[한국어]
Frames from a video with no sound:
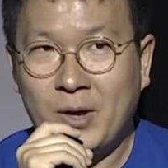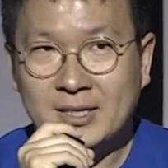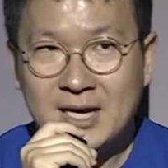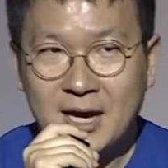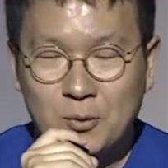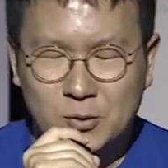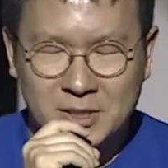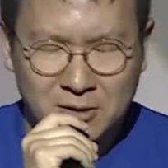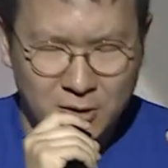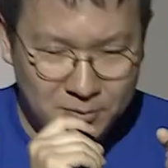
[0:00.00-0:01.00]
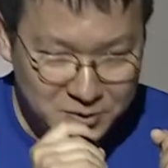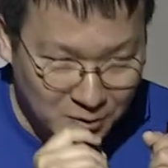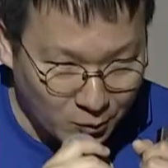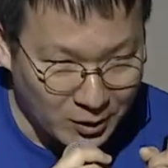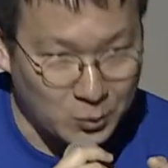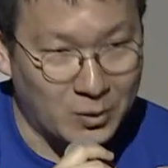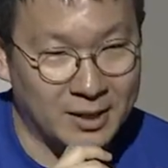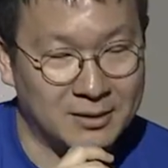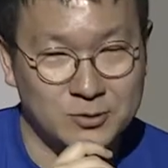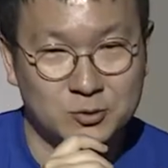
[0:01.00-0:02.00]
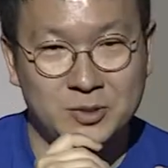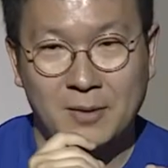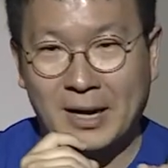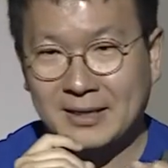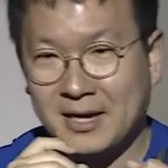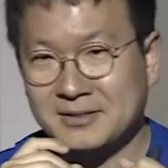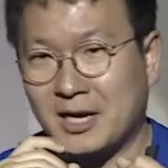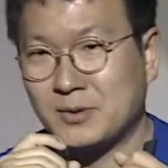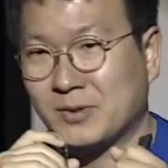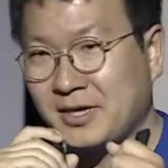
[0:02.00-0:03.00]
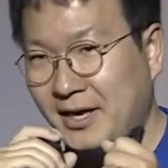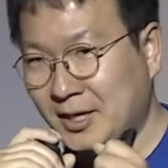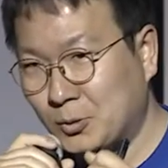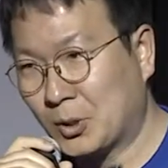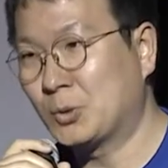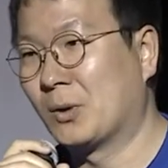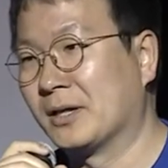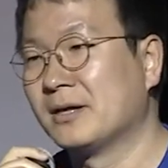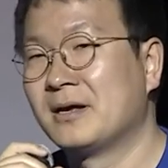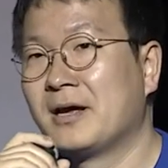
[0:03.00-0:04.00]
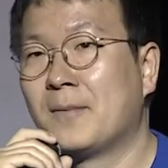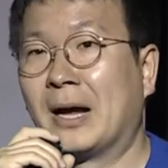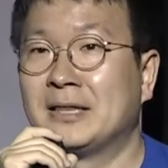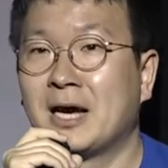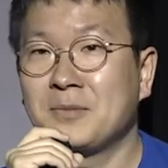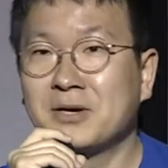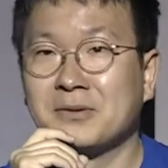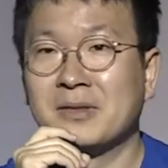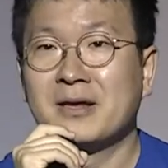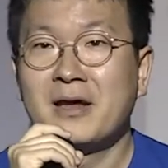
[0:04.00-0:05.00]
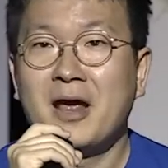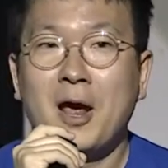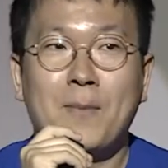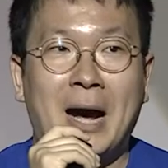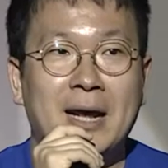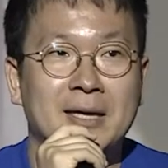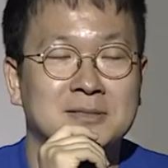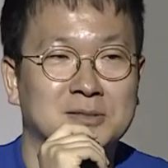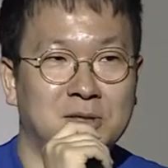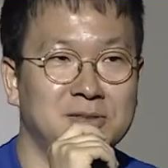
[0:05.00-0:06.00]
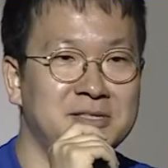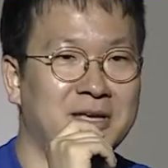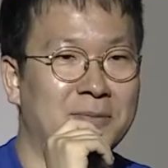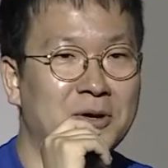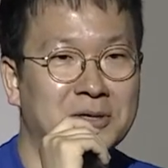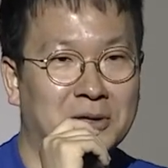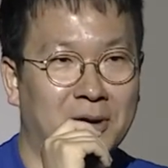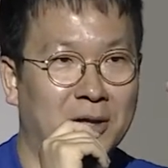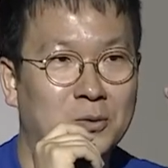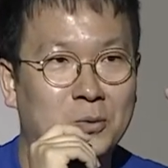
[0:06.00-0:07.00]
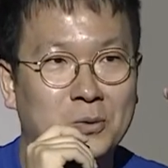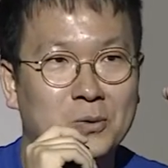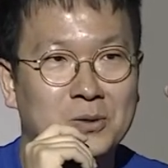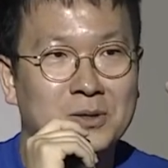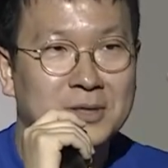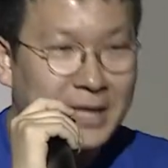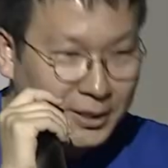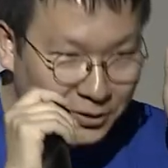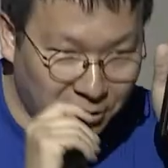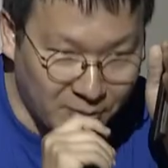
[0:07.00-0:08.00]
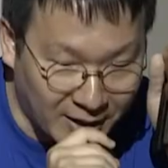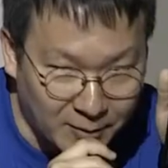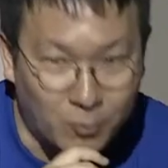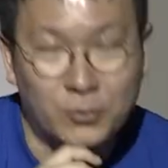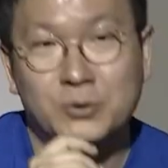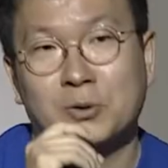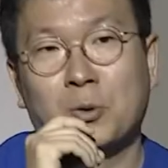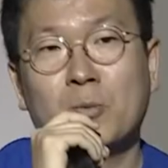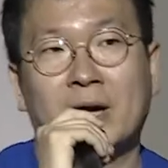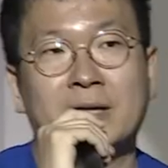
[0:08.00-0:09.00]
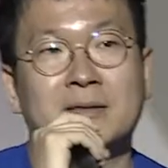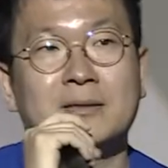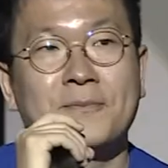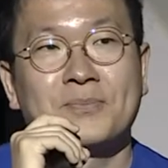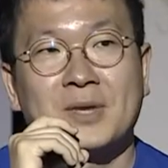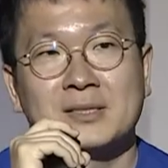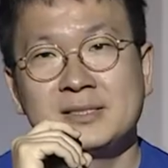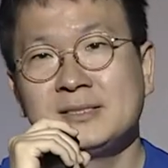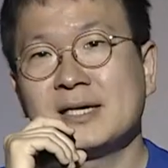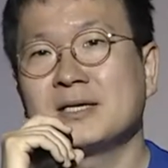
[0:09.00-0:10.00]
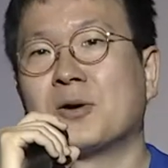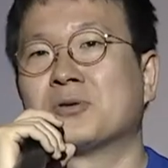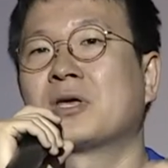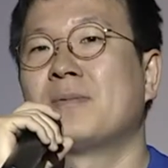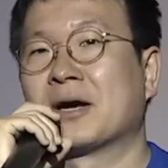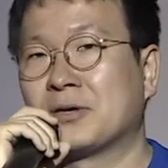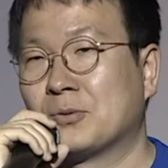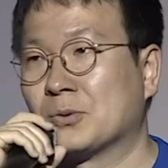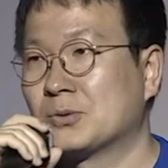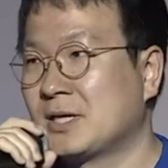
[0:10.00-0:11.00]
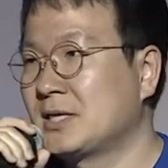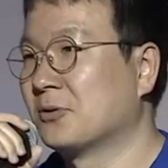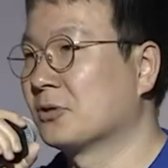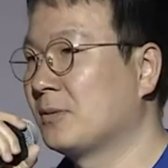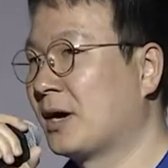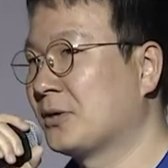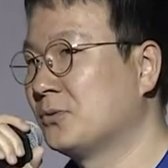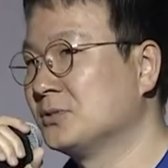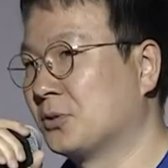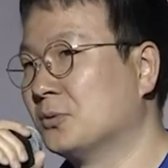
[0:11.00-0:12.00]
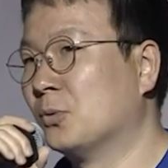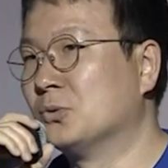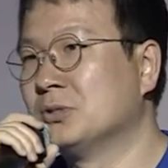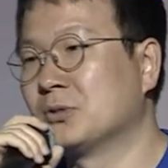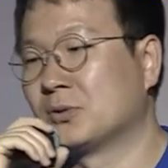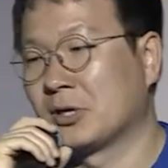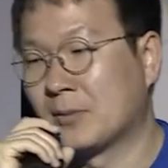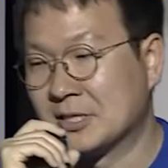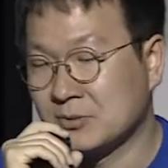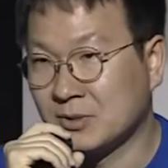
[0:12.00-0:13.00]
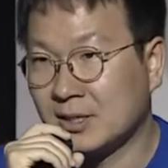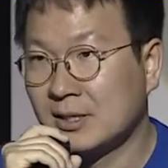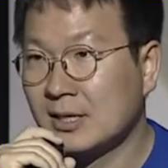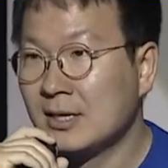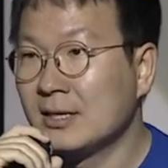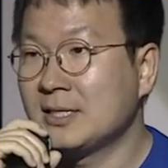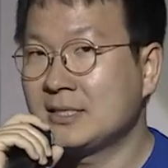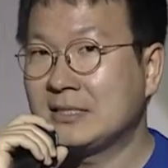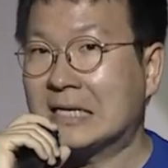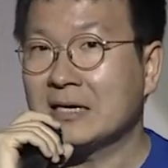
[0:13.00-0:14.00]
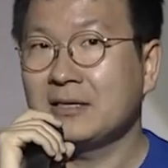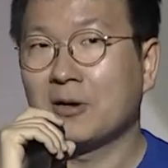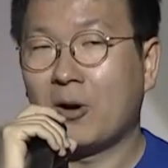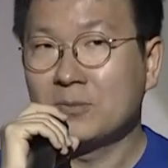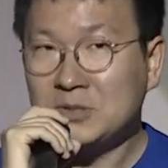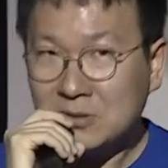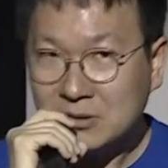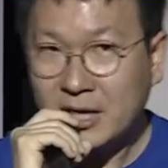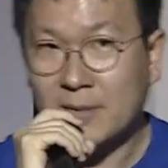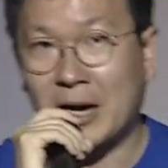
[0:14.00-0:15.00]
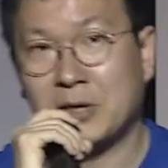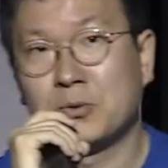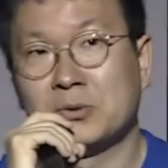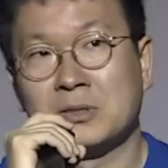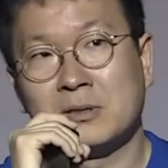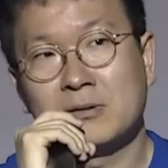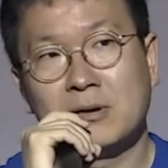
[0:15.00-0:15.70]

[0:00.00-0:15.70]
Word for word: 회사 한 곳에서 엄청 오랫동안 주변에 만나는 사람들만 계속 오랫동안 만나면 밖에서 천지개벽이 일어나도 난 여기밖에 못 보는 경우가 너무 많아요. 시장이 어떻게 바뀌고 있고 세상이 어떻게 바뀌고 있는지 전혀 모르는 경우가 되게 많습니다. 이 시장이 엄청나게 바뀌고 있는 거